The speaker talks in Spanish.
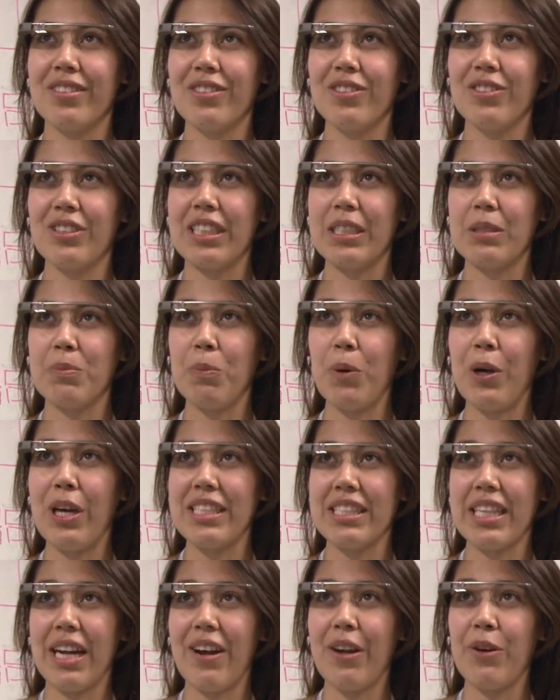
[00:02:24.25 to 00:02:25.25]
Entonces
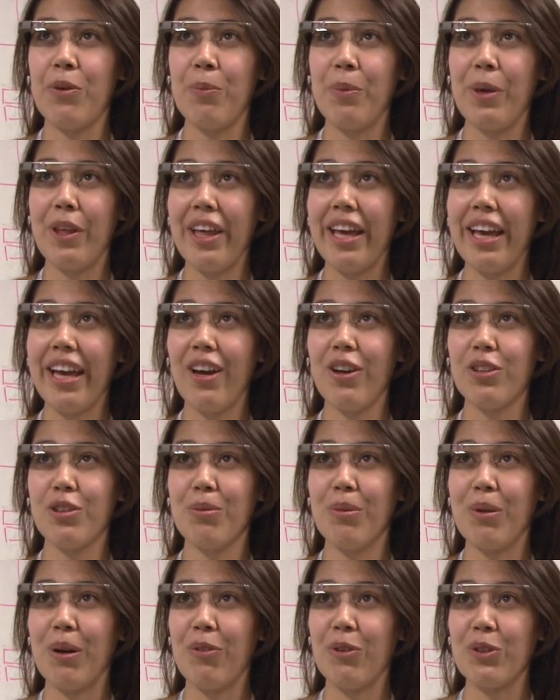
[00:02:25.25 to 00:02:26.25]
puedes grabar un video,
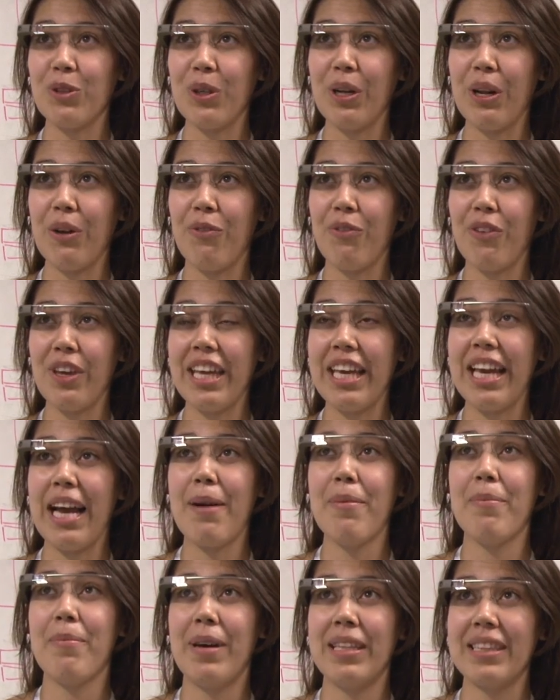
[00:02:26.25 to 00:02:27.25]
tomar una
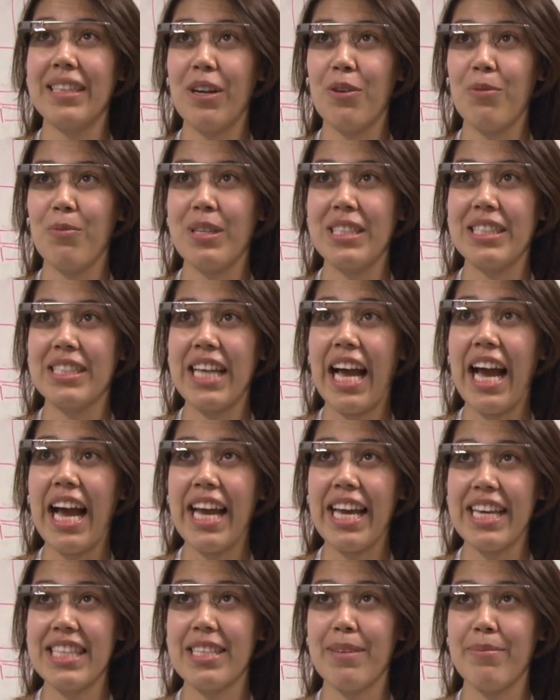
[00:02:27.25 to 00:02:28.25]
fotografía, mandar un
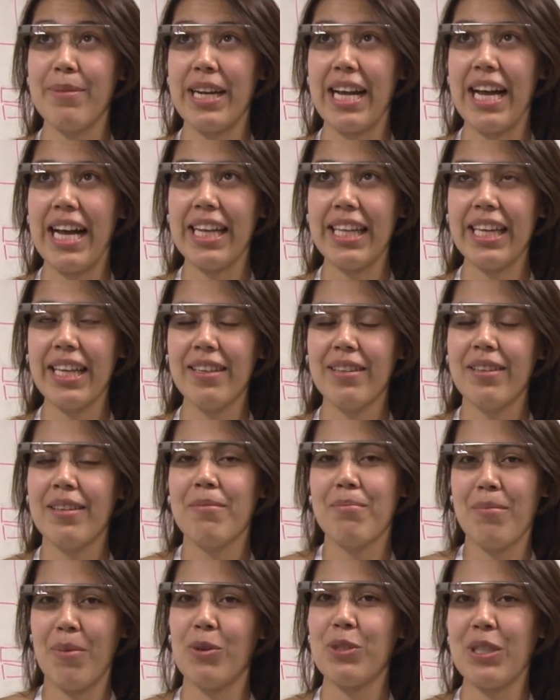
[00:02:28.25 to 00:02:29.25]
mensaje, llamar a alguien.
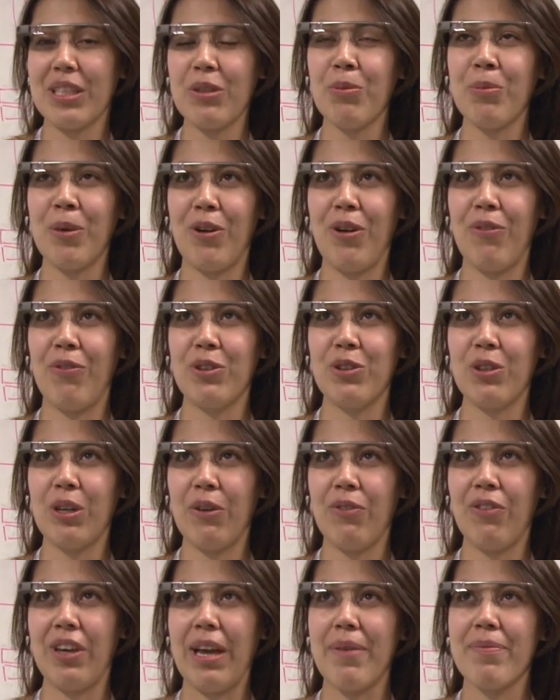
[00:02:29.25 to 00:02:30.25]
Vamos a tomar una
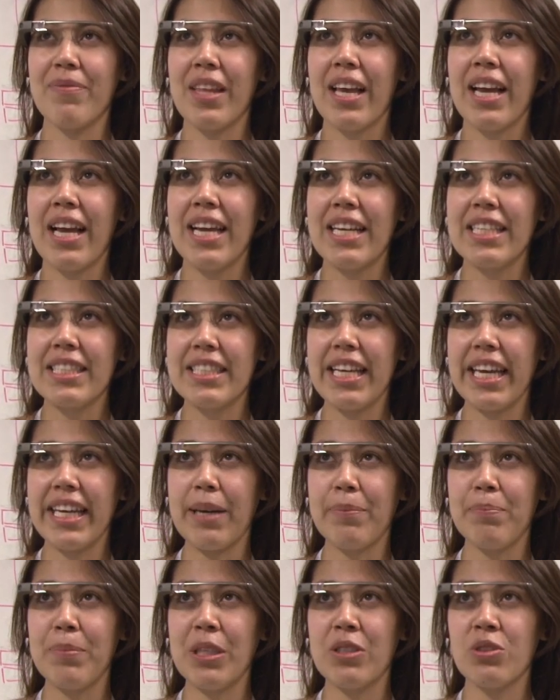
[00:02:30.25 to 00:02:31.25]
fotografía. take
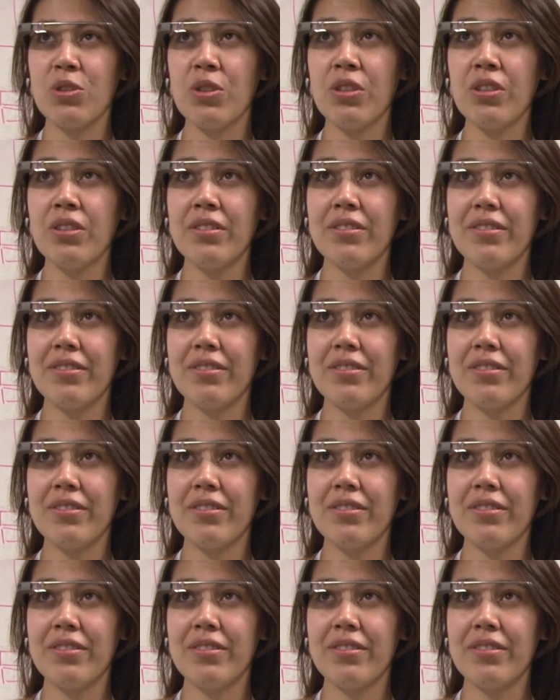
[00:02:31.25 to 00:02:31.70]
a picture.